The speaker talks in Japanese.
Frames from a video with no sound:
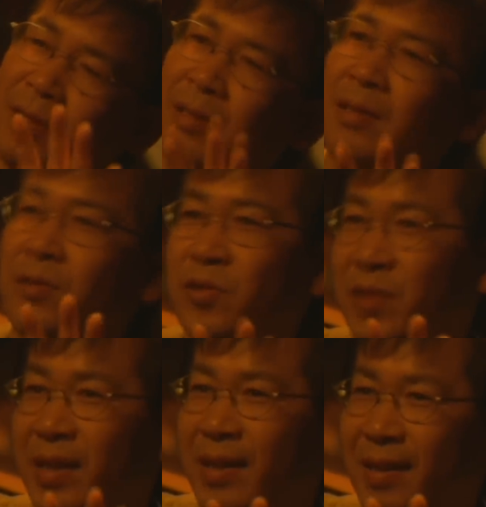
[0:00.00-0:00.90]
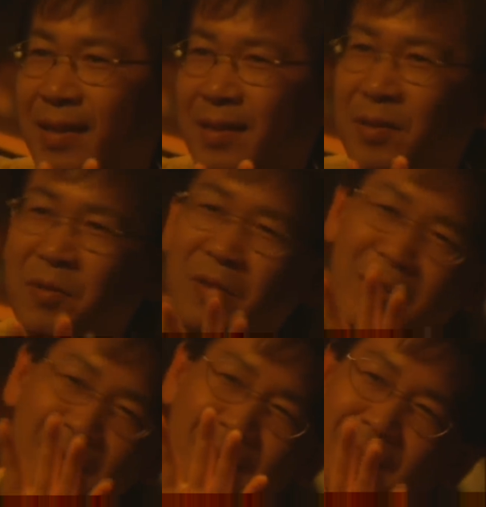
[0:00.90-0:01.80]
アックだったんでしょうね日
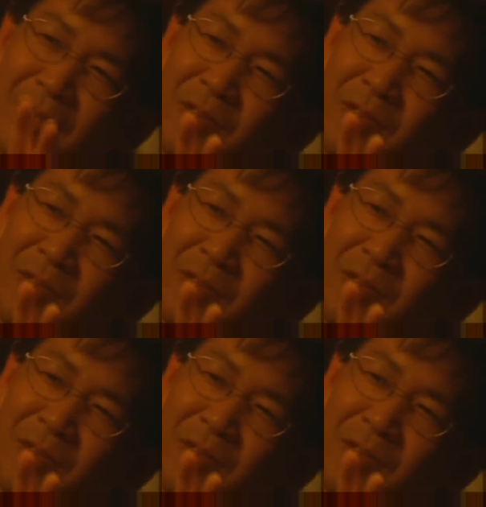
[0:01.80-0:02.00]
本ではなか